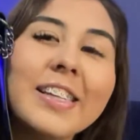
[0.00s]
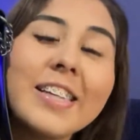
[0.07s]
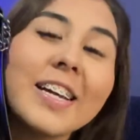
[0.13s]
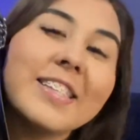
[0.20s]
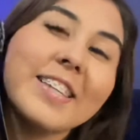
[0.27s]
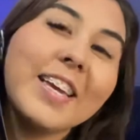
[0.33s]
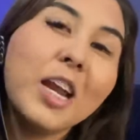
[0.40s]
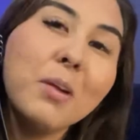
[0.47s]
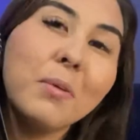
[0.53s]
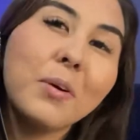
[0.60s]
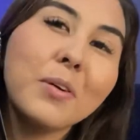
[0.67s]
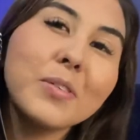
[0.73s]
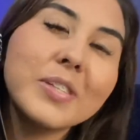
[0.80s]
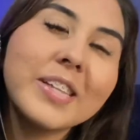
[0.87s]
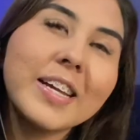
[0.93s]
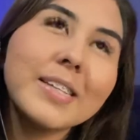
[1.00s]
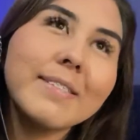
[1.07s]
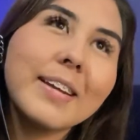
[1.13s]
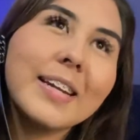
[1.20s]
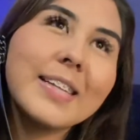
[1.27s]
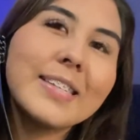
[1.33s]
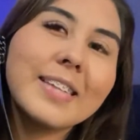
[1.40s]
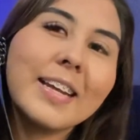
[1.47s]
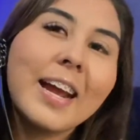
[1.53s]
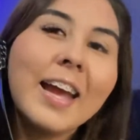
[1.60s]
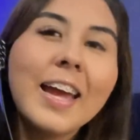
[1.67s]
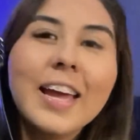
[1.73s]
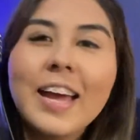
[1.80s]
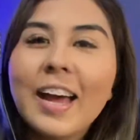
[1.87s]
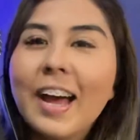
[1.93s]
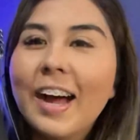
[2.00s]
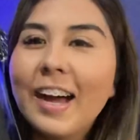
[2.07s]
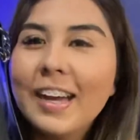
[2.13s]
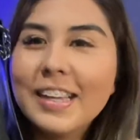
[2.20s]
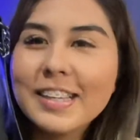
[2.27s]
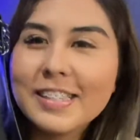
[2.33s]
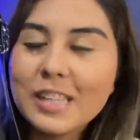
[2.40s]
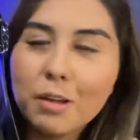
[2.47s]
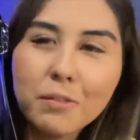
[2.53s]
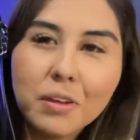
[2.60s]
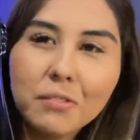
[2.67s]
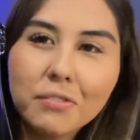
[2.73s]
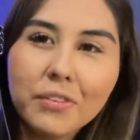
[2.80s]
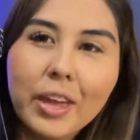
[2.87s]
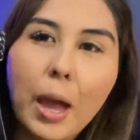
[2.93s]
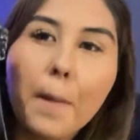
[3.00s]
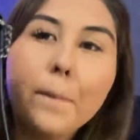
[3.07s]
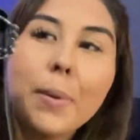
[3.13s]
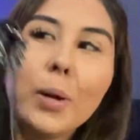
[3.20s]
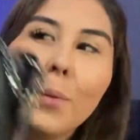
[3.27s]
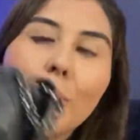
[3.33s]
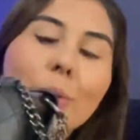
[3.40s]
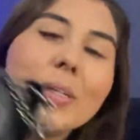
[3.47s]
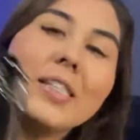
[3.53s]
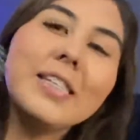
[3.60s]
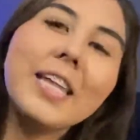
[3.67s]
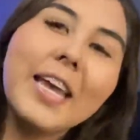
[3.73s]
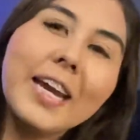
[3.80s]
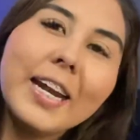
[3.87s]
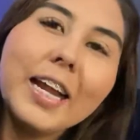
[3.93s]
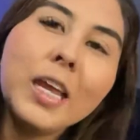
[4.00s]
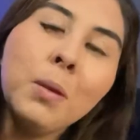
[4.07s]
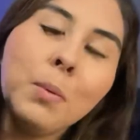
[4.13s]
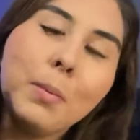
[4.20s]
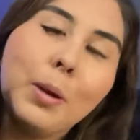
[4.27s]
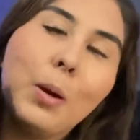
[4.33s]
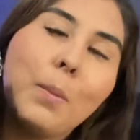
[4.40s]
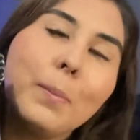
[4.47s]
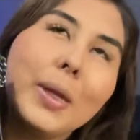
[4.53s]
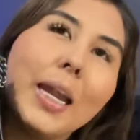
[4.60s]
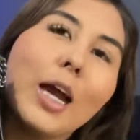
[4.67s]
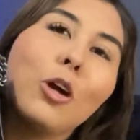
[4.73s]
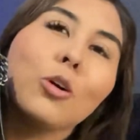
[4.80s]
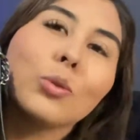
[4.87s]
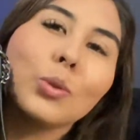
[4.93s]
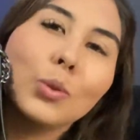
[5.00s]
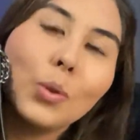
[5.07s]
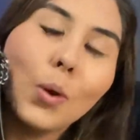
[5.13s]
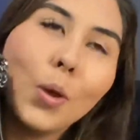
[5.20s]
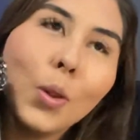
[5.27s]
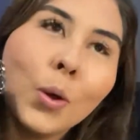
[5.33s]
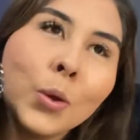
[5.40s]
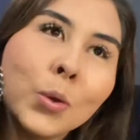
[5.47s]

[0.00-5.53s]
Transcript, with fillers: ya sé que a lo mejor ustedes van a decir, ay, está bien fea, pero bueno, es negra y a mí me combina con todo,